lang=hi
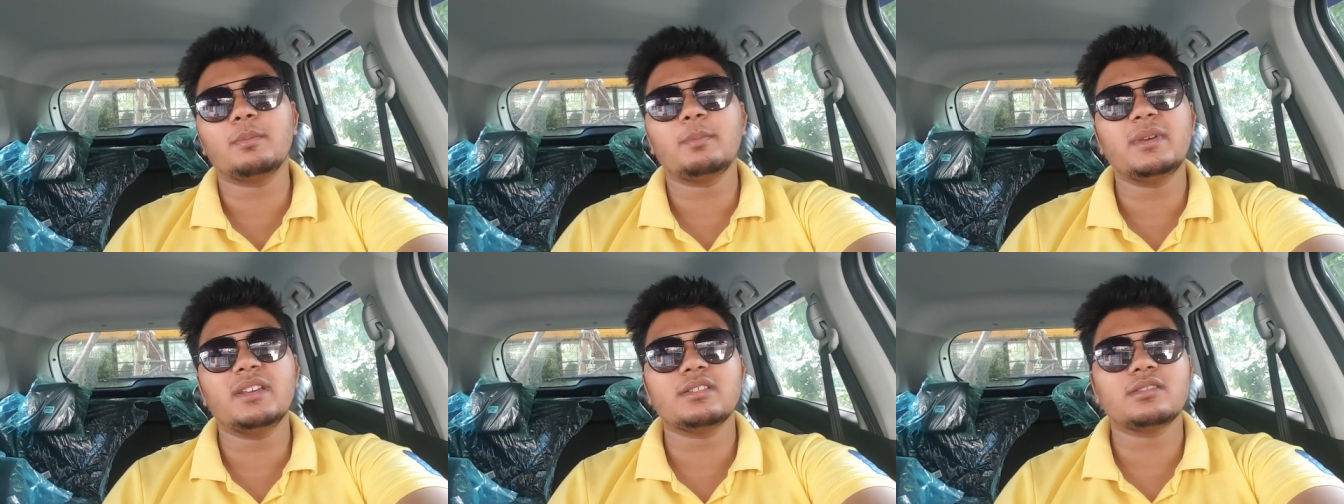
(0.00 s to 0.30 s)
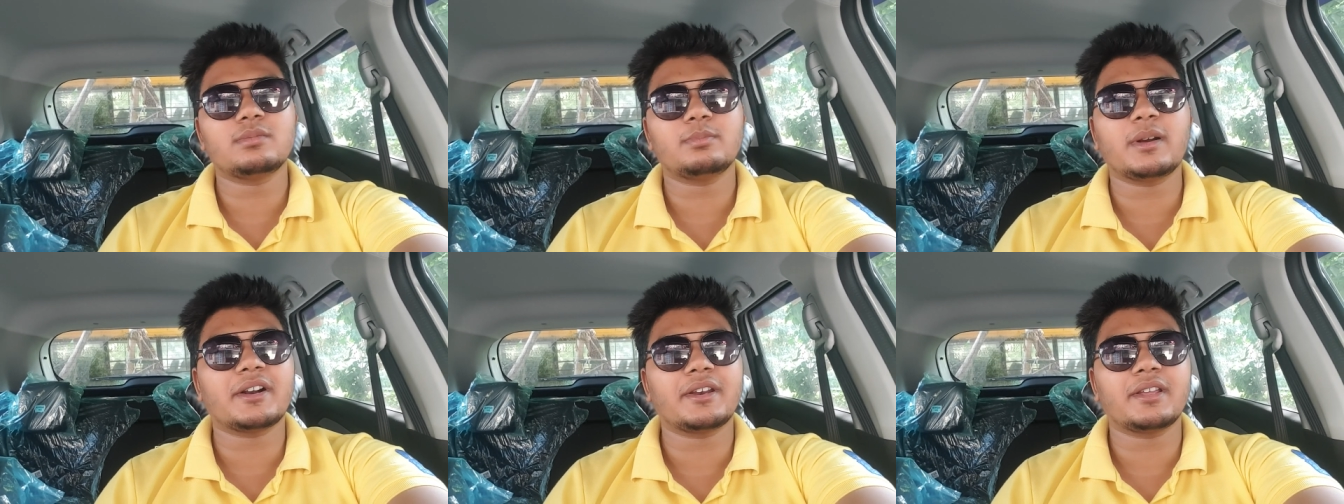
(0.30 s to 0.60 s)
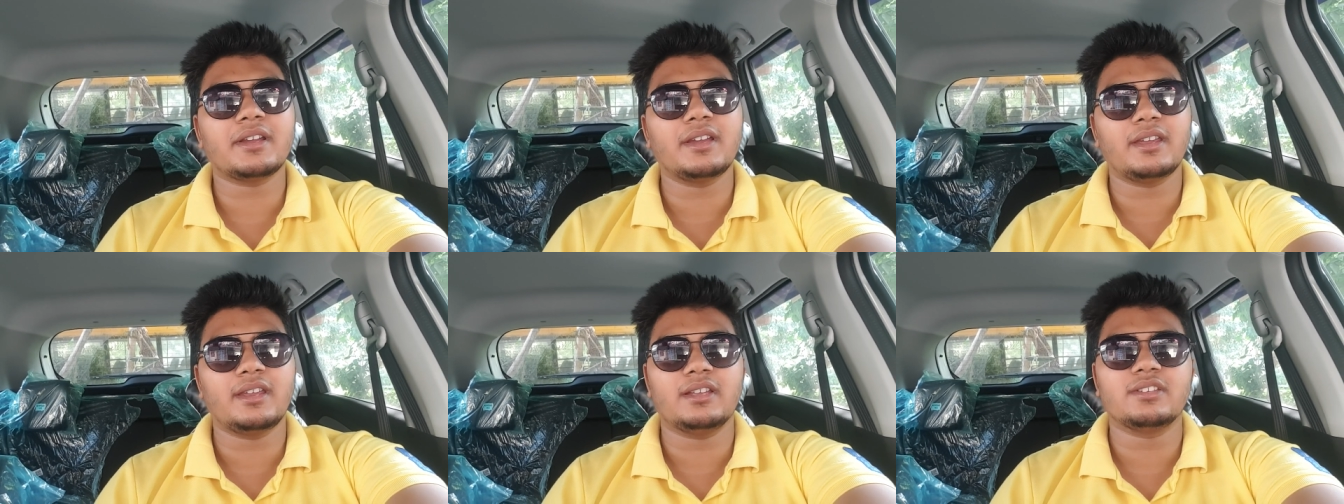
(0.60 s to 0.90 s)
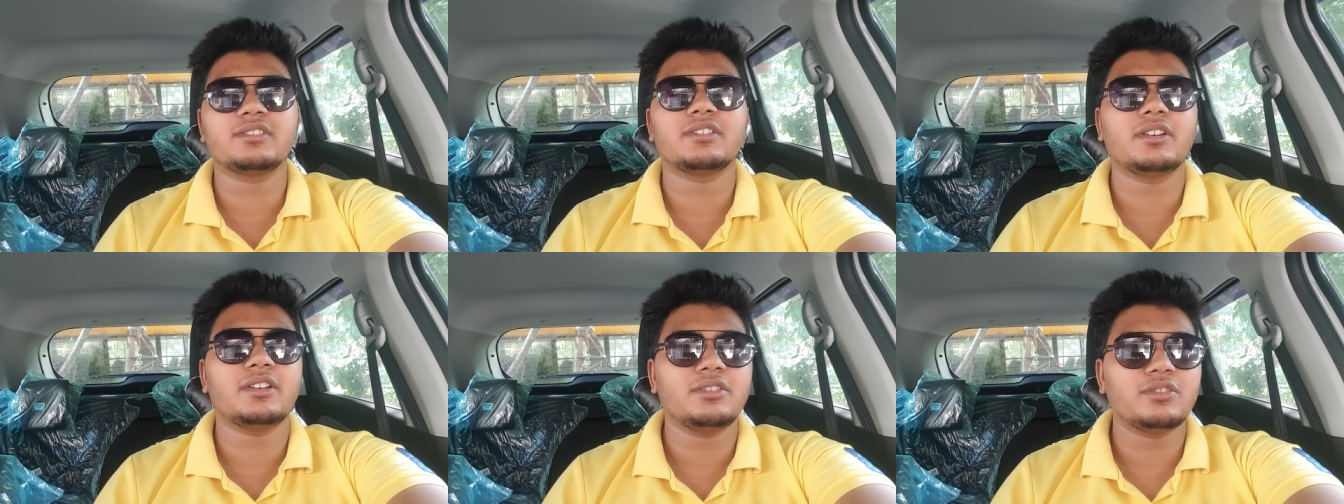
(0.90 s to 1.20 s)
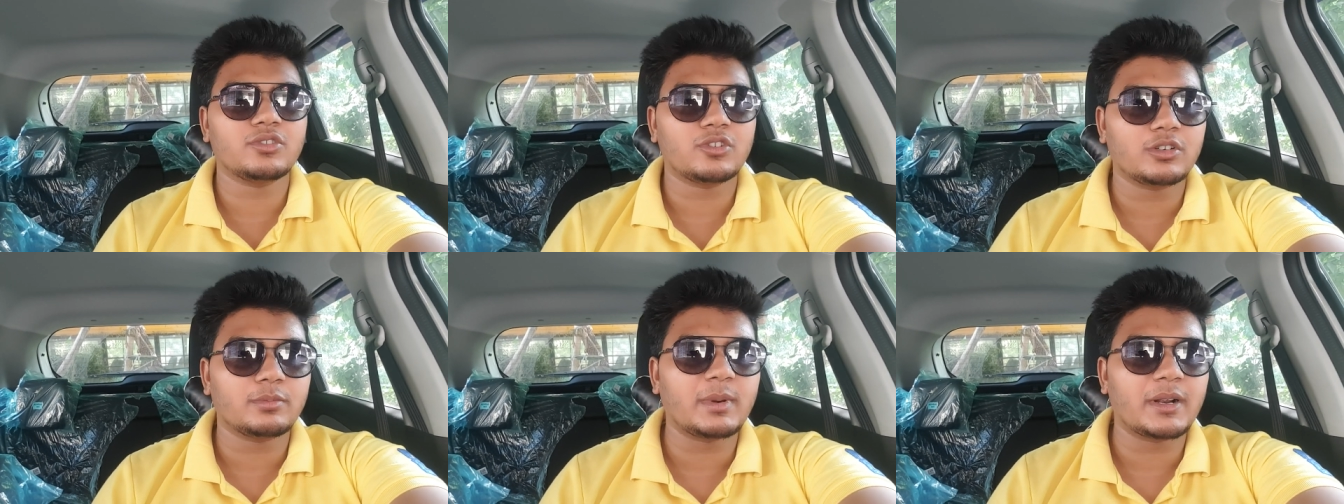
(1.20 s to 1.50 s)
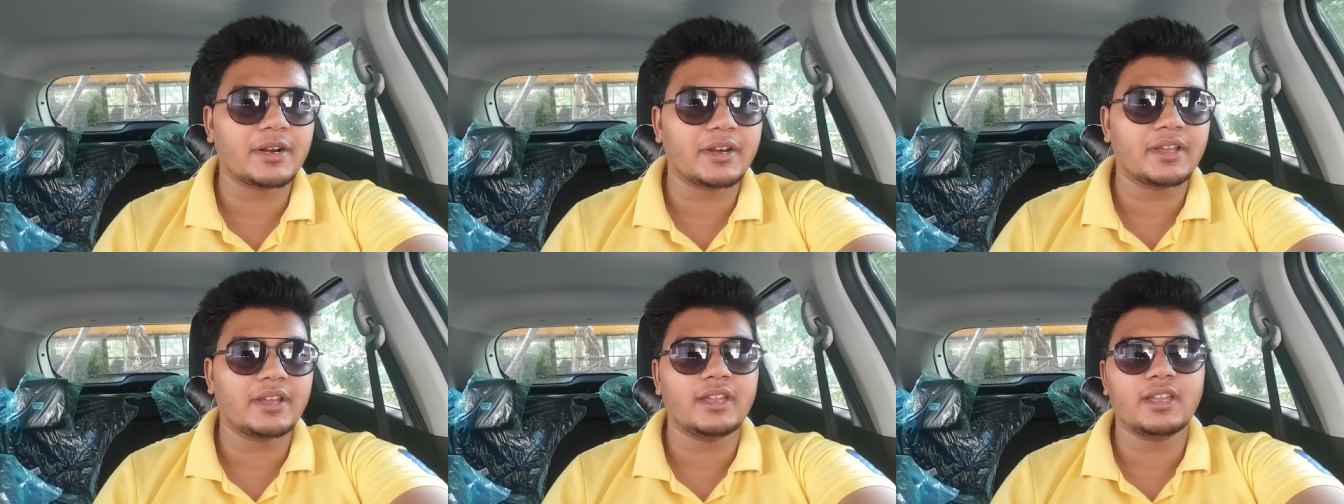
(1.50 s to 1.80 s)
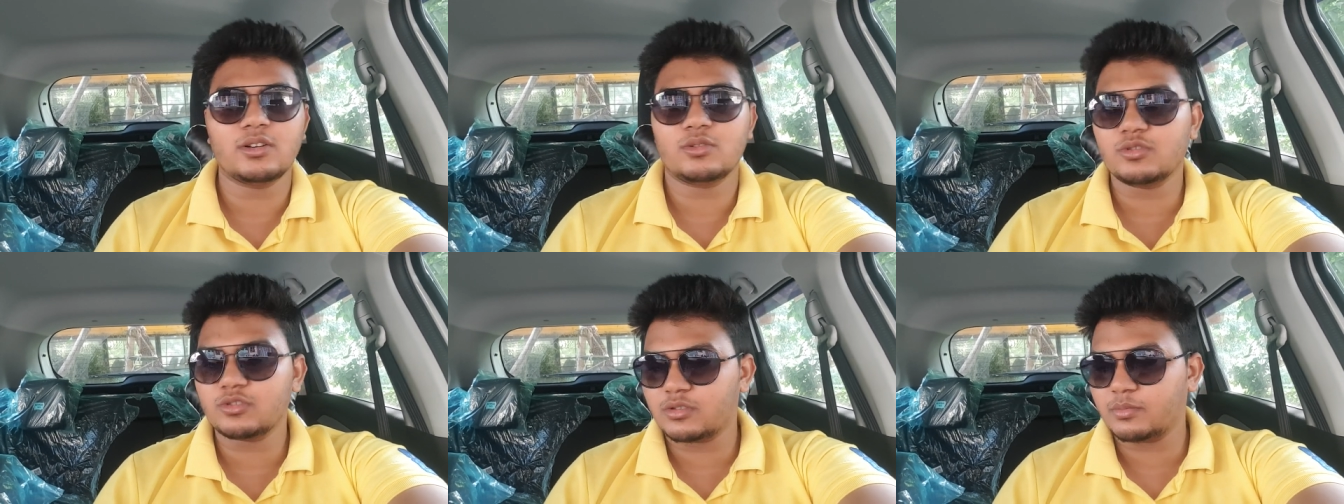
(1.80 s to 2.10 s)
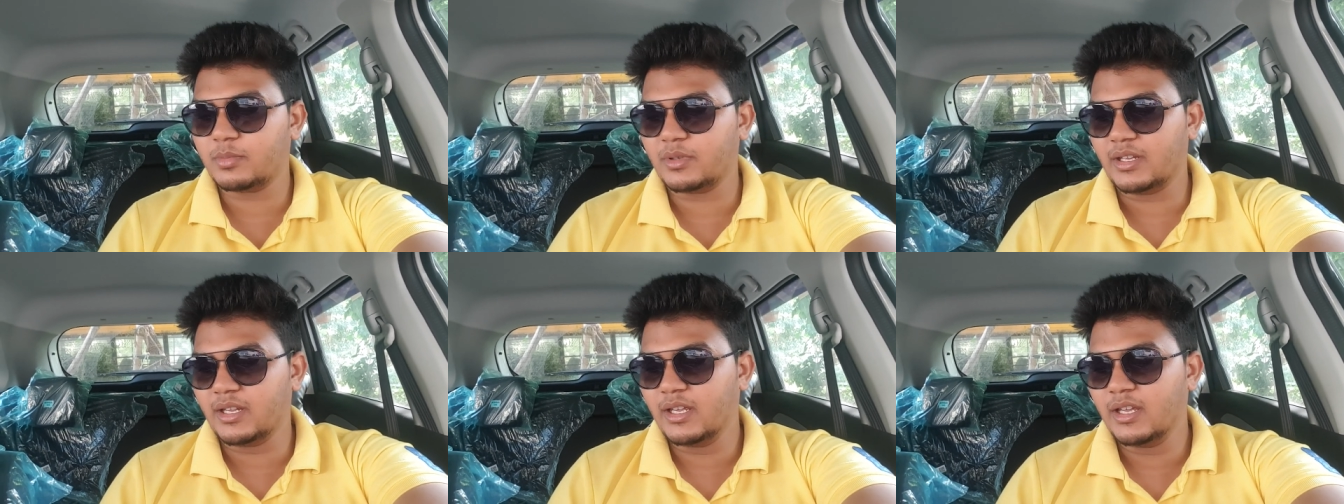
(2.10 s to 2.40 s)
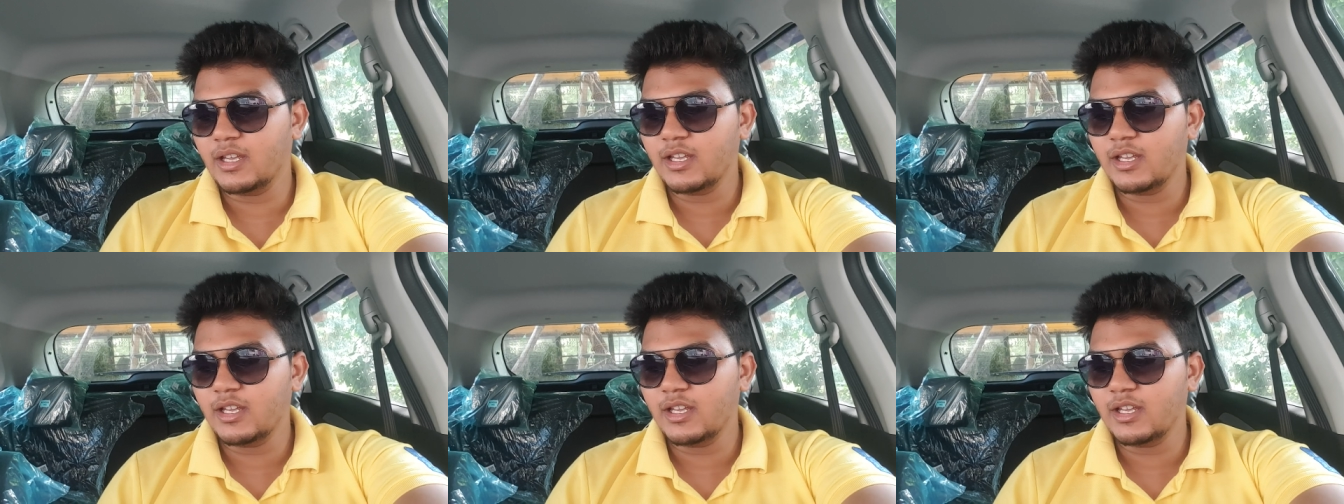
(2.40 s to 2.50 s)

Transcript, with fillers: पिक्स पकड़े गए या शॉट पकड़े गए या कुछ भी